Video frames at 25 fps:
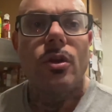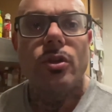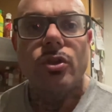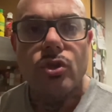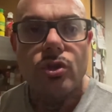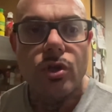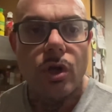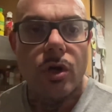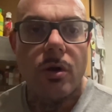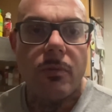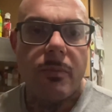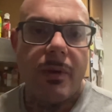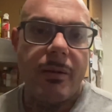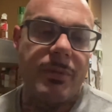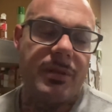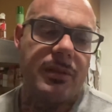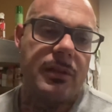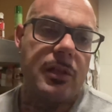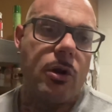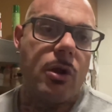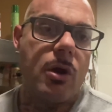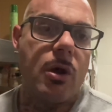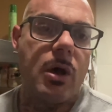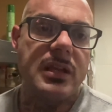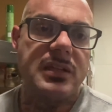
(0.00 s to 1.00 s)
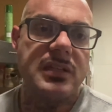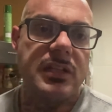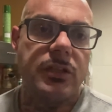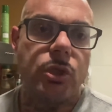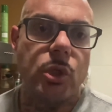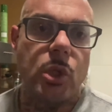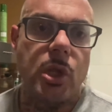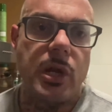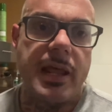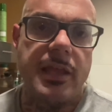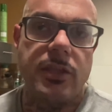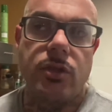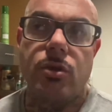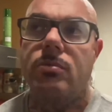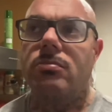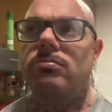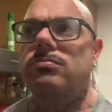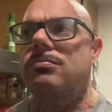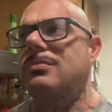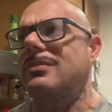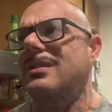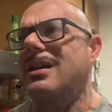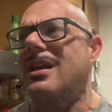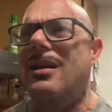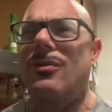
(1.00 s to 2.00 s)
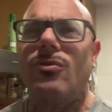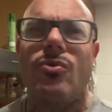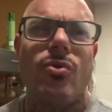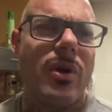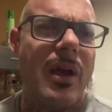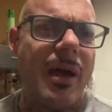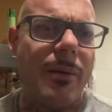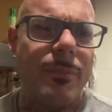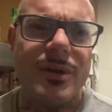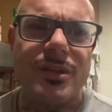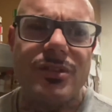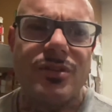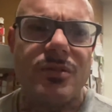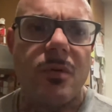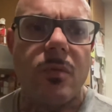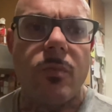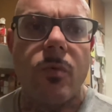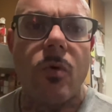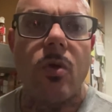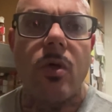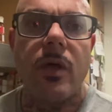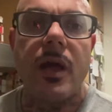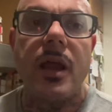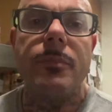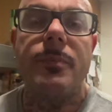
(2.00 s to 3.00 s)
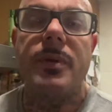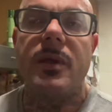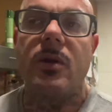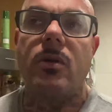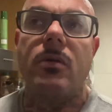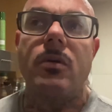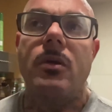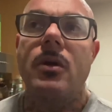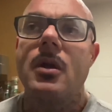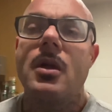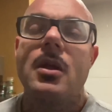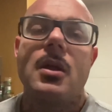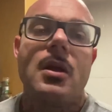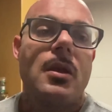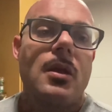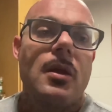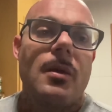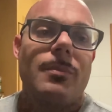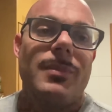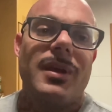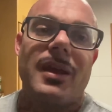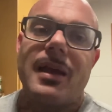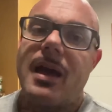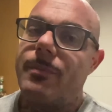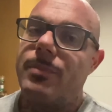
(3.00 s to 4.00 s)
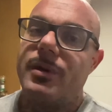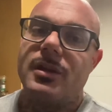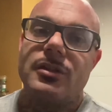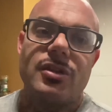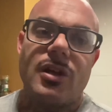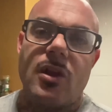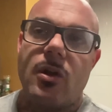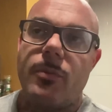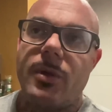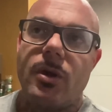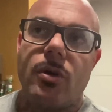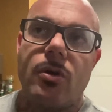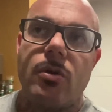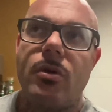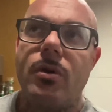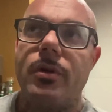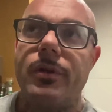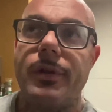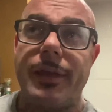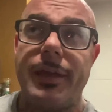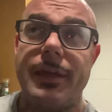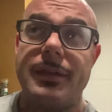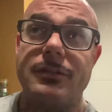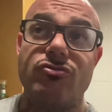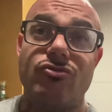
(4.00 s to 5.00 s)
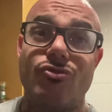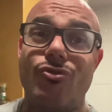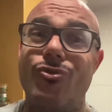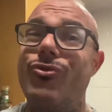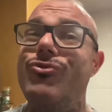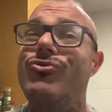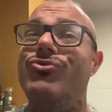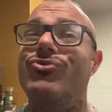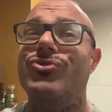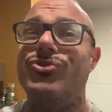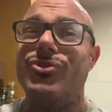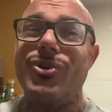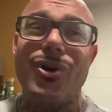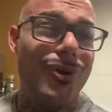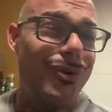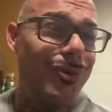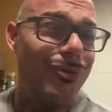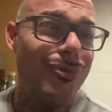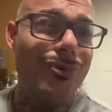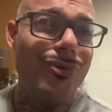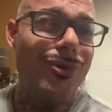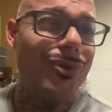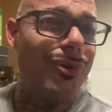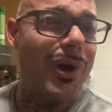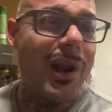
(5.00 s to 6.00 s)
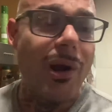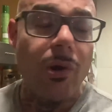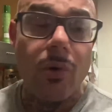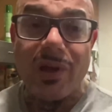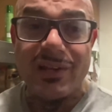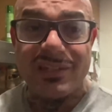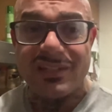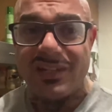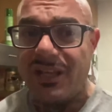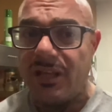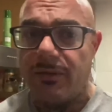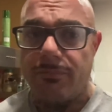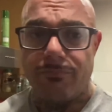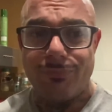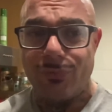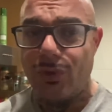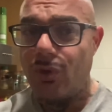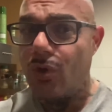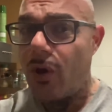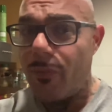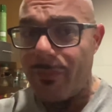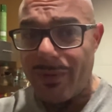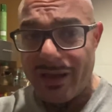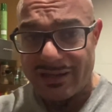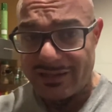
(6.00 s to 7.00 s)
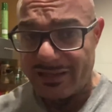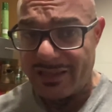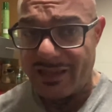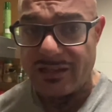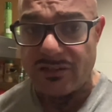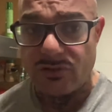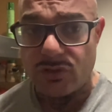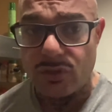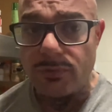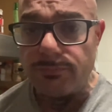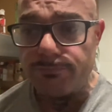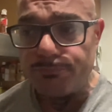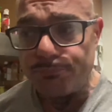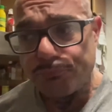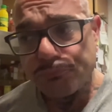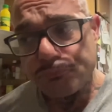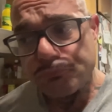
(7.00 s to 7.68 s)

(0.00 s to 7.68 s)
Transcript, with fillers: Yo normalmente lo hago así todo el año, algún capricho me puedo dar, pero mi capricho a lo mejor es un donut o algo así, no más que eso.